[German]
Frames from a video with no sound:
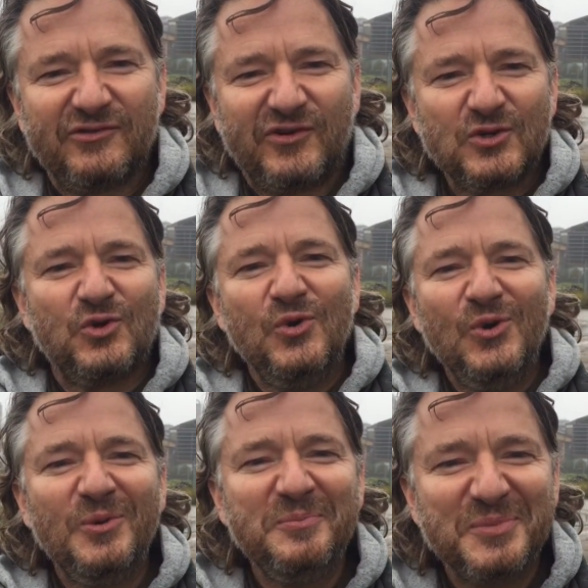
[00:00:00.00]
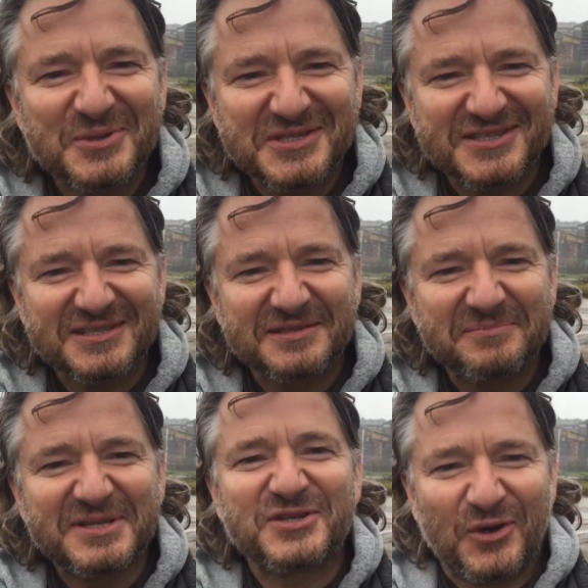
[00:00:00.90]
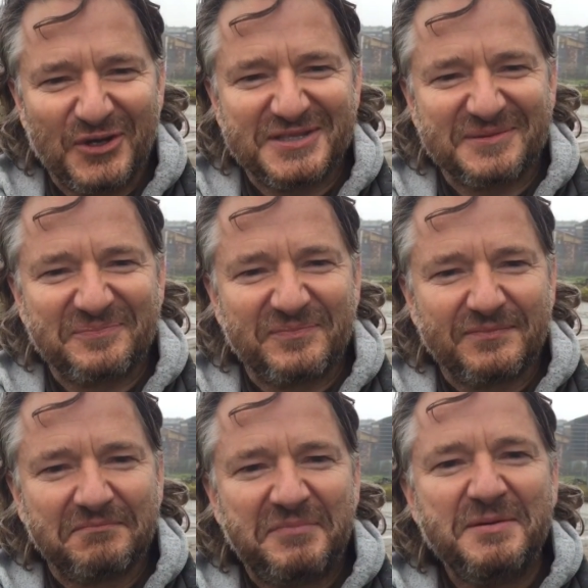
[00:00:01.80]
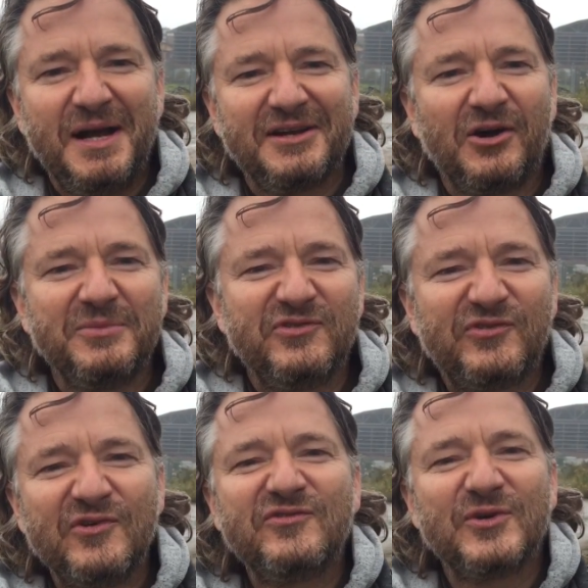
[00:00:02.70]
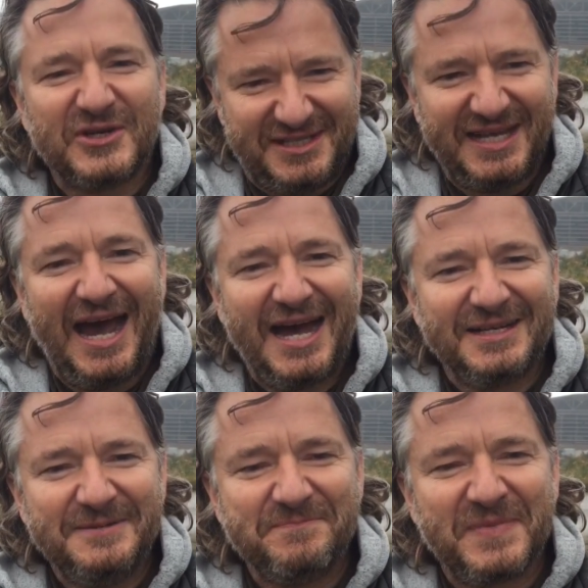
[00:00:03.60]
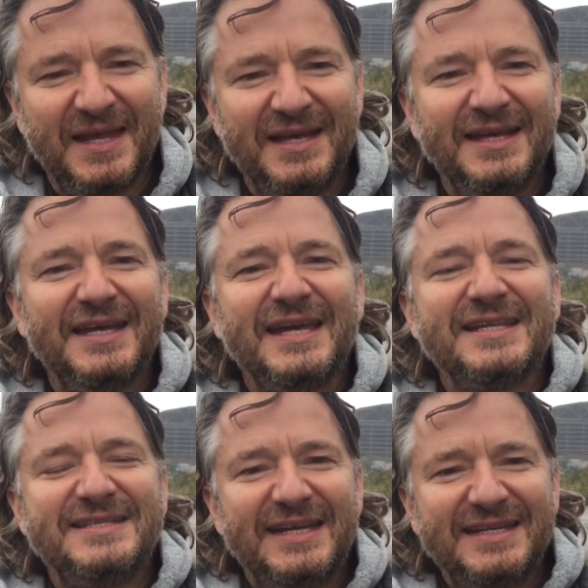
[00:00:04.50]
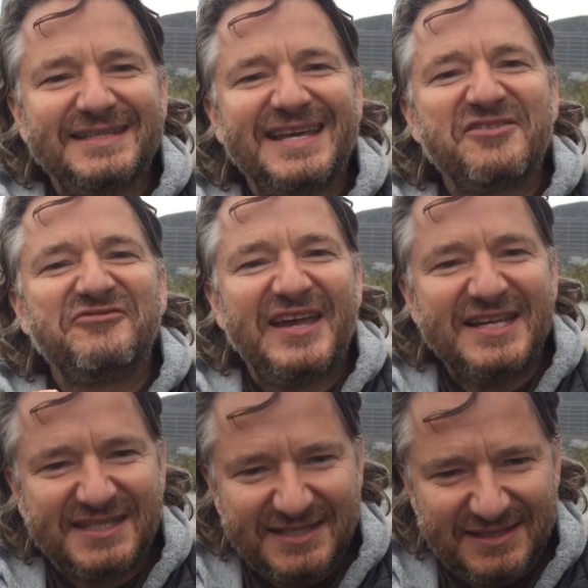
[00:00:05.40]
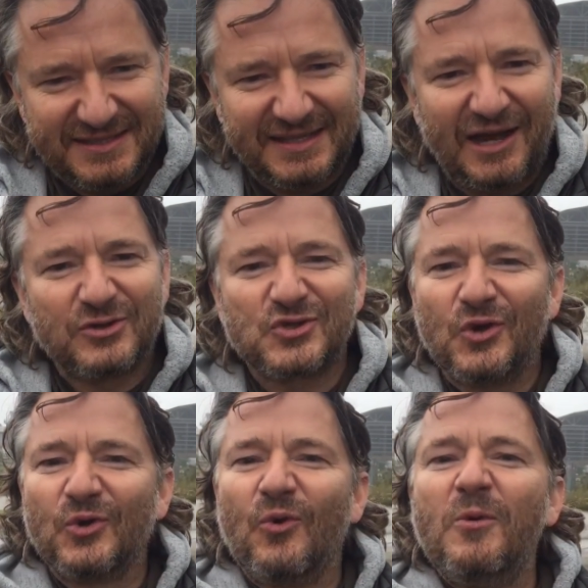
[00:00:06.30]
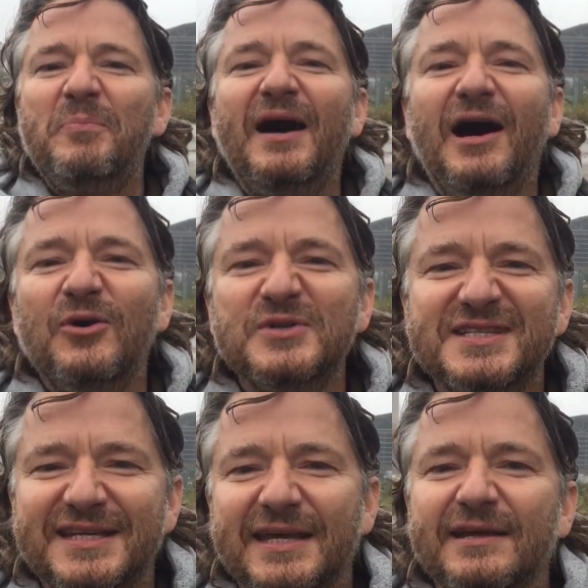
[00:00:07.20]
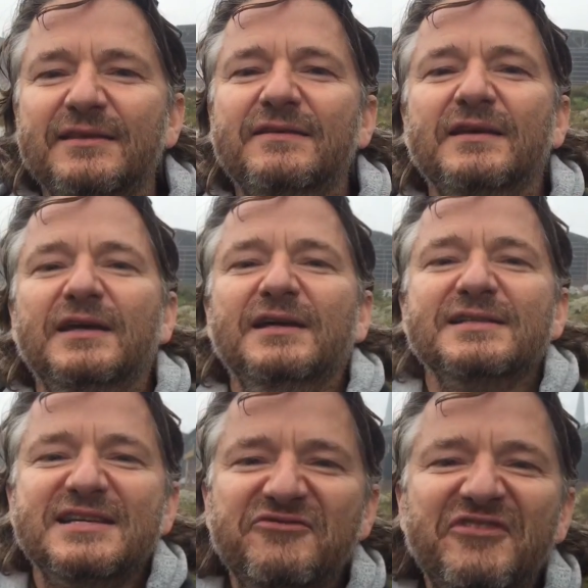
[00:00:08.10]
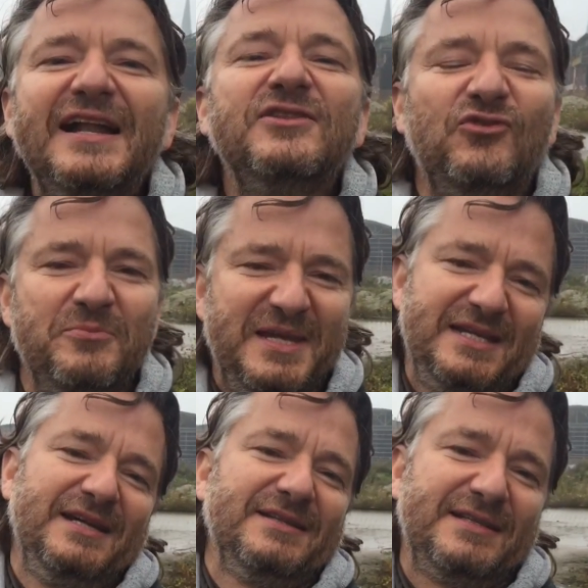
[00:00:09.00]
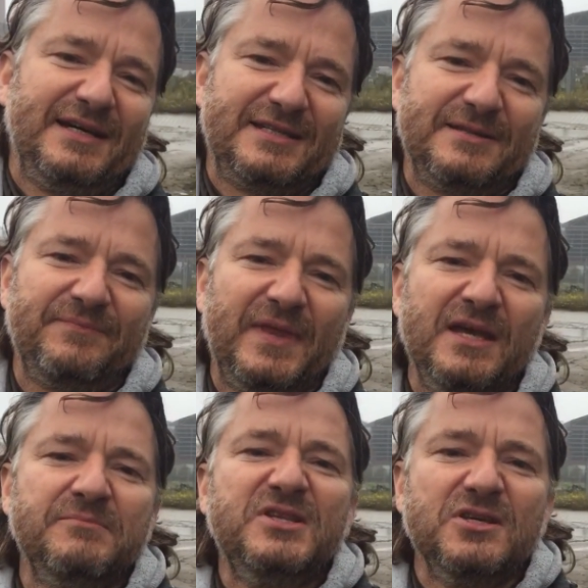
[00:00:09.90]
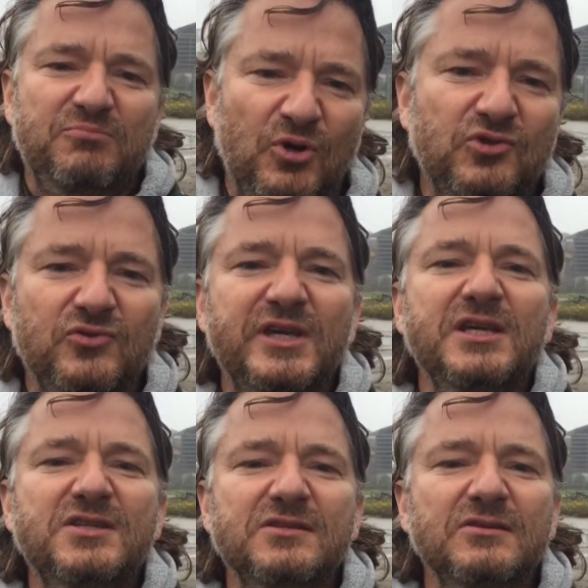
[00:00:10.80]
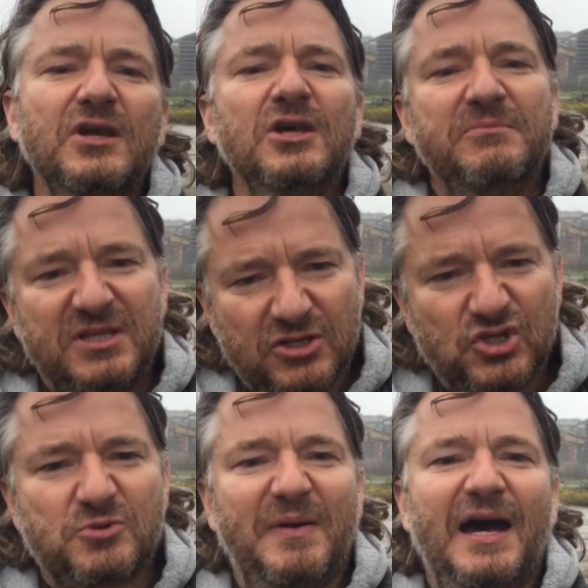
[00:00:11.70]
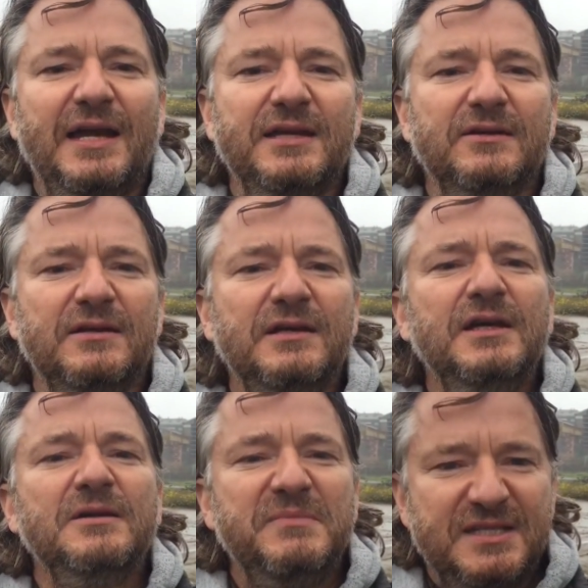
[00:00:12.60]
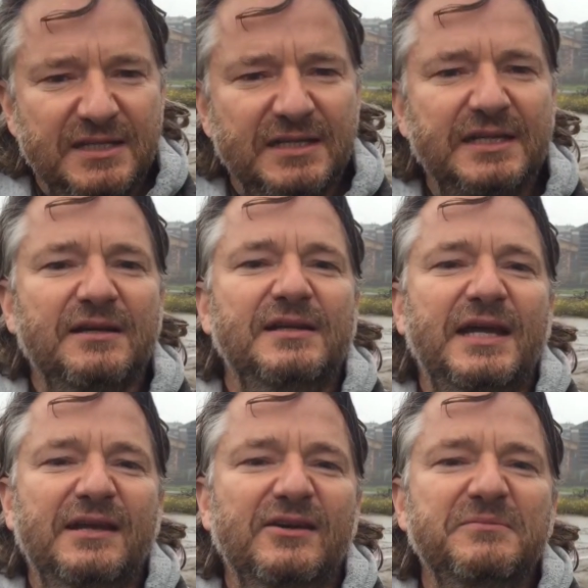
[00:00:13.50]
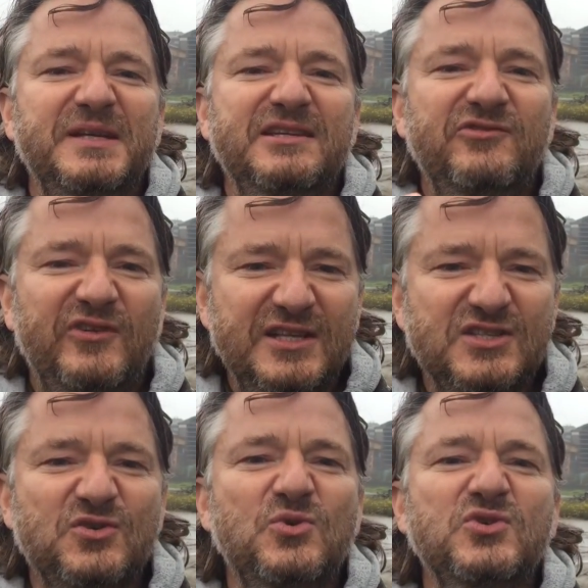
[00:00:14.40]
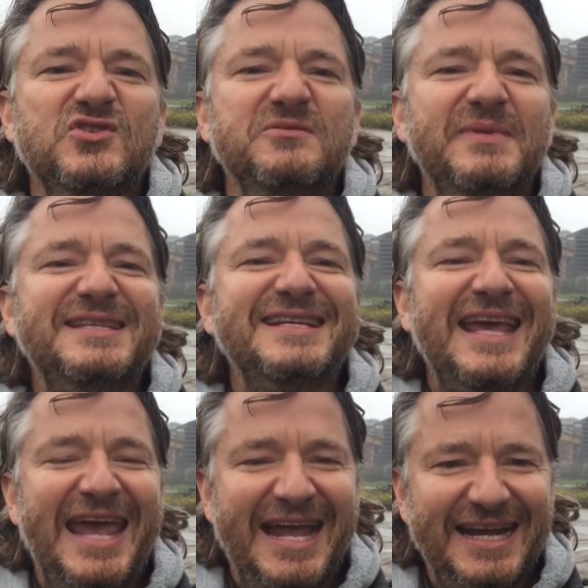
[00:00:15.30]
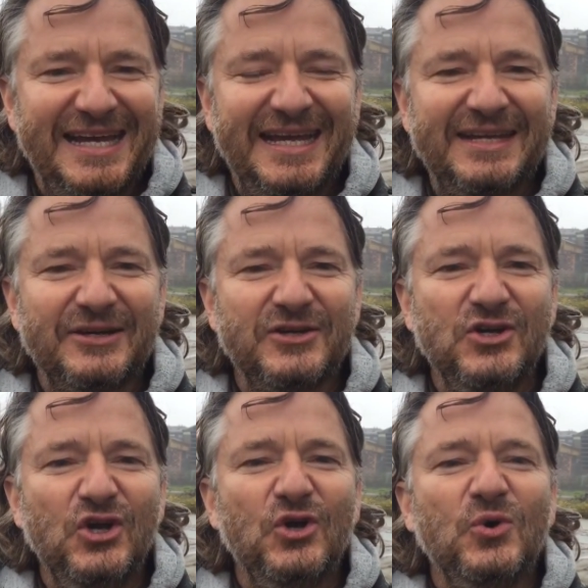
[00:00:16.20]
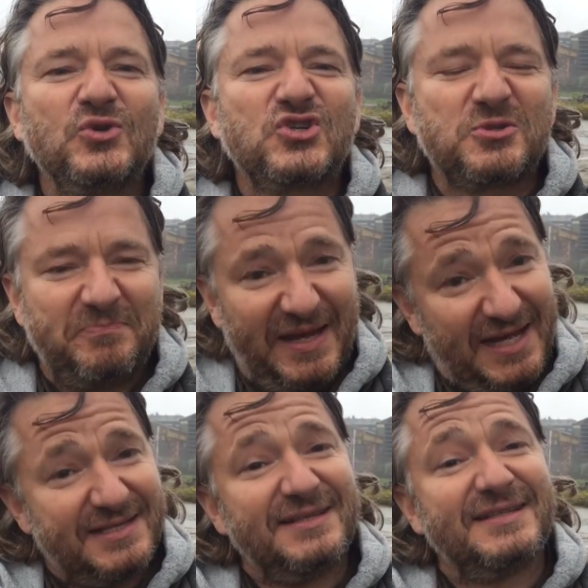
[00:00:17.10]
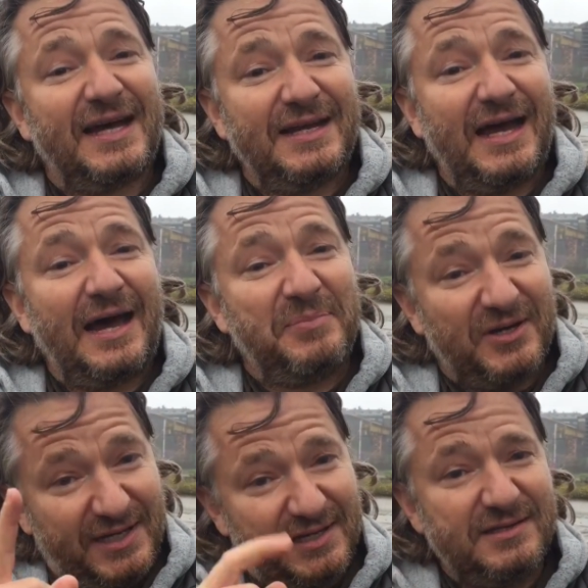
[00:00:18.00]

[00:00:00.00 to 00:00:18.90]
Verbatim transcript: Von Kolumbus bis heute, Pi mal Daumen 500 Jahre, in denen der Westen aus Europa ausgehend die Welt dominiert hat. Mit den Portugiesen, mit den Spaniern, mit den Niederländern, mit den Franzosen, mit den Engländern und später dann aber